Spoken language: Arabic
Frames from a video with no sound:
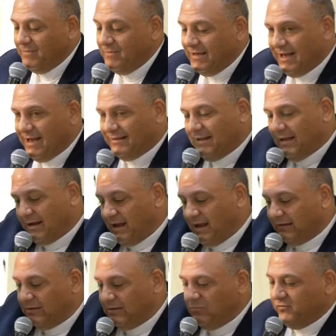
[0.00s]
الميلاد لكن
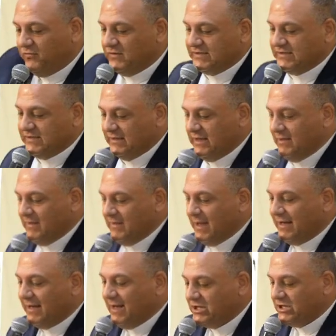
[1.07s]
أتموا في الصليب
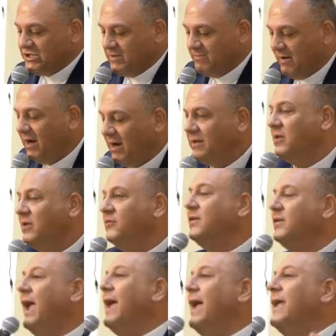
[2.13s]
لكن عجيب أيضا
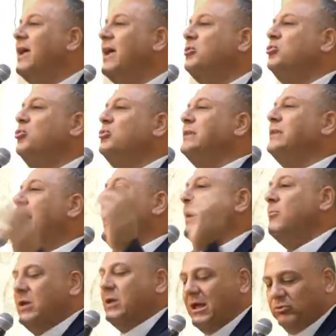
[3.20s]
في حياته
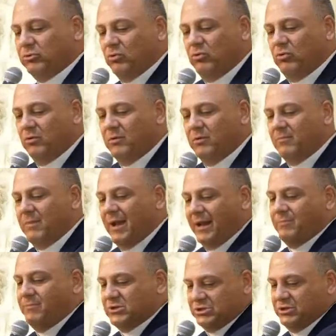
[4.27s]
وتعاملاته مع
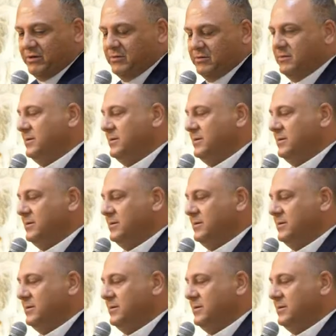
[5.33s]
البشر